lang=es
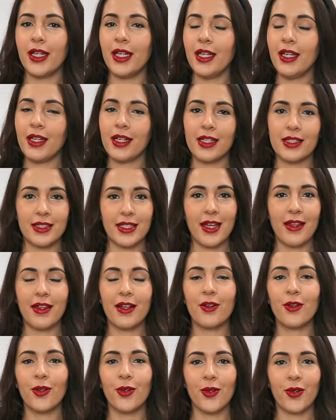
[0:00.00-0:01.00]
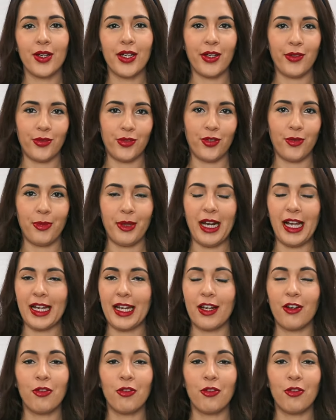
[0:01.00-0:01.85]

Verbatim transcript: y que sea de color neutro para que